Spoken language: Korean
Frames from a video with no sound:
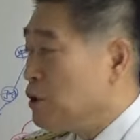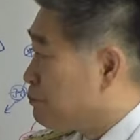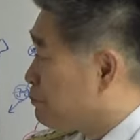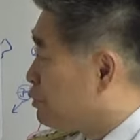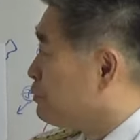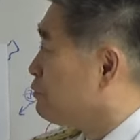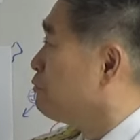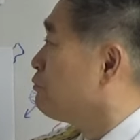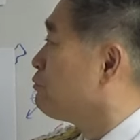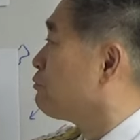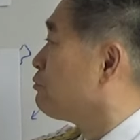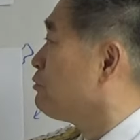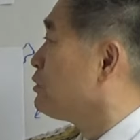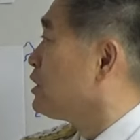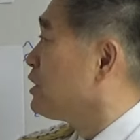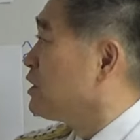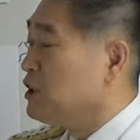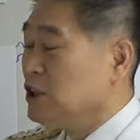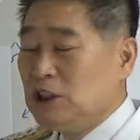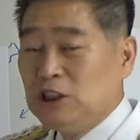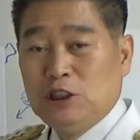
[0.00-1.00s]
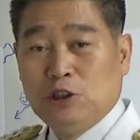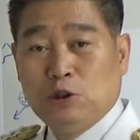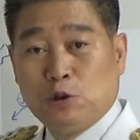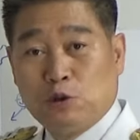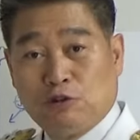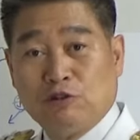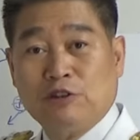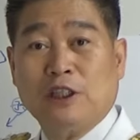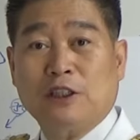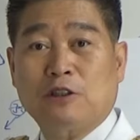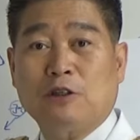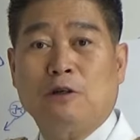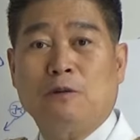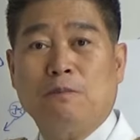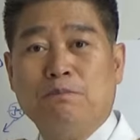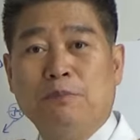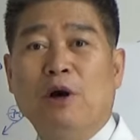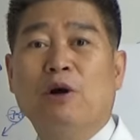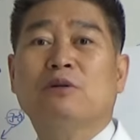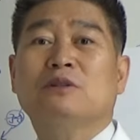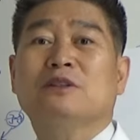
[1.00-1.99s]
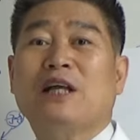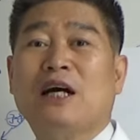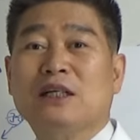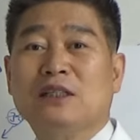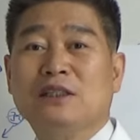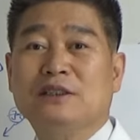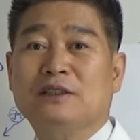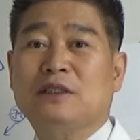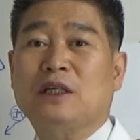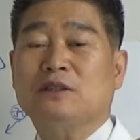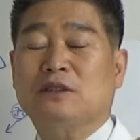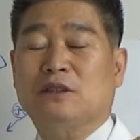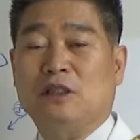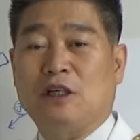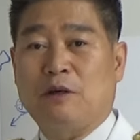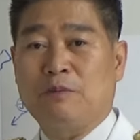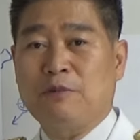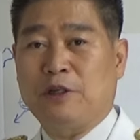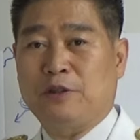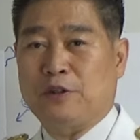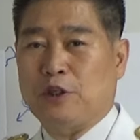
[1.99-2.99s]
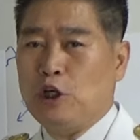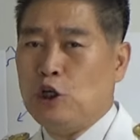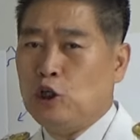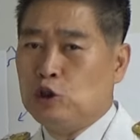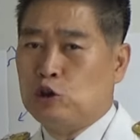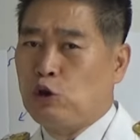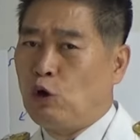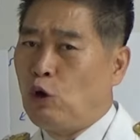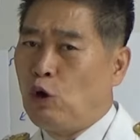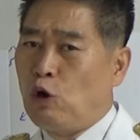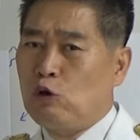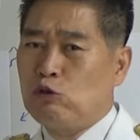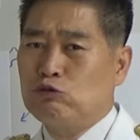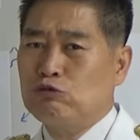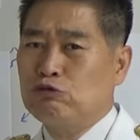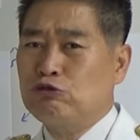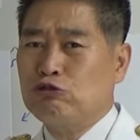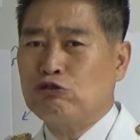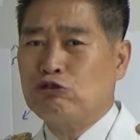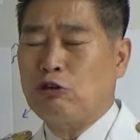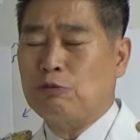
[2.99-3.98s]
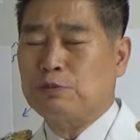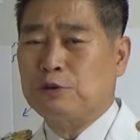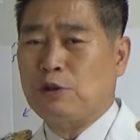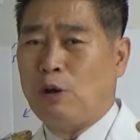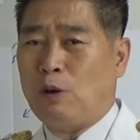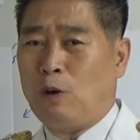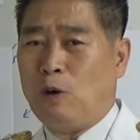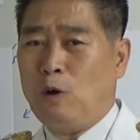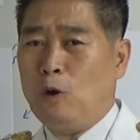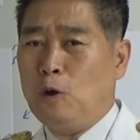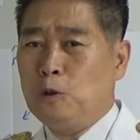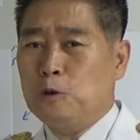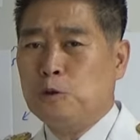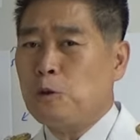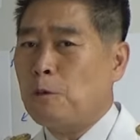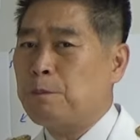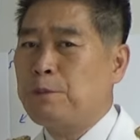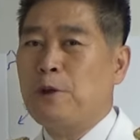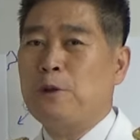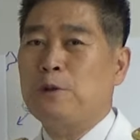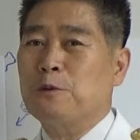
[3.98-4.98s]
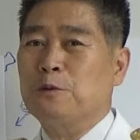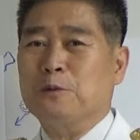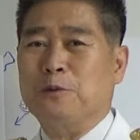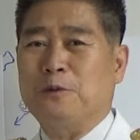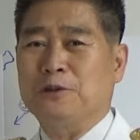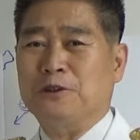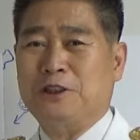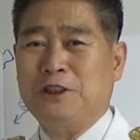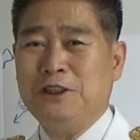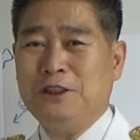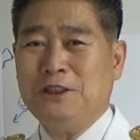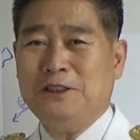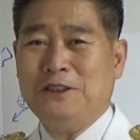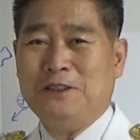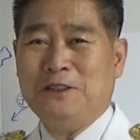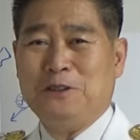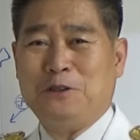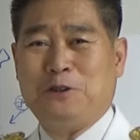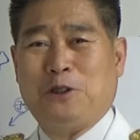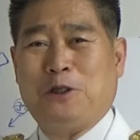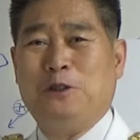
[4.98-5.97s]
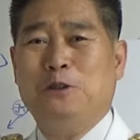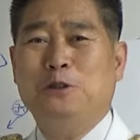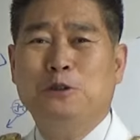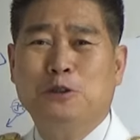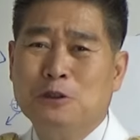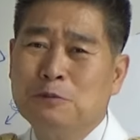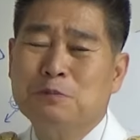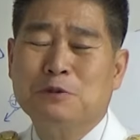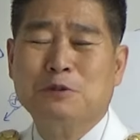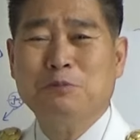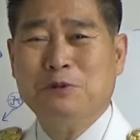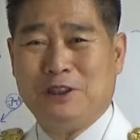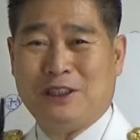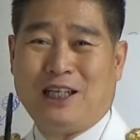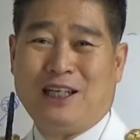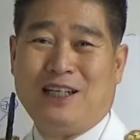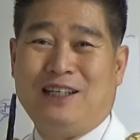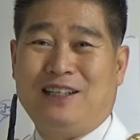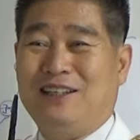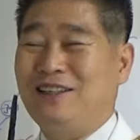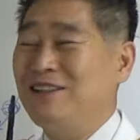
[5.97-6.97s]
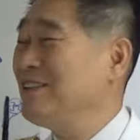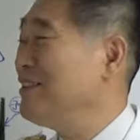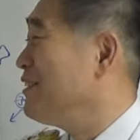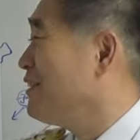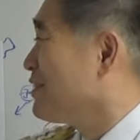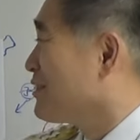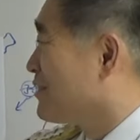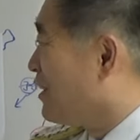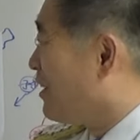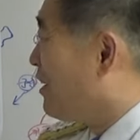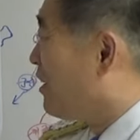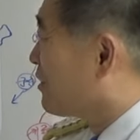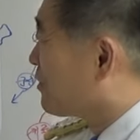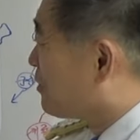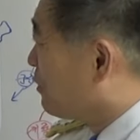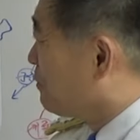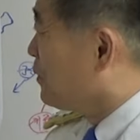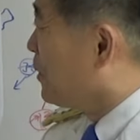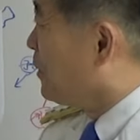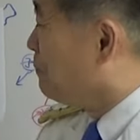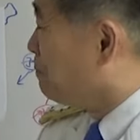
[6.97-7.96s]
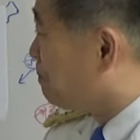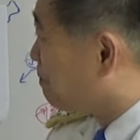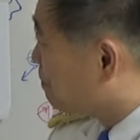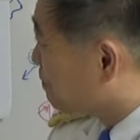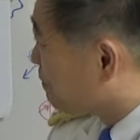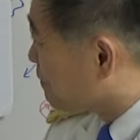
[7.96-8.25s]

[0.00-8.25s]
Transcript: 풍수지리 중에서 명당을 찾으려면 저 우주서부터 좁혀오는 것이 제일 쉽습니다. 자 그러면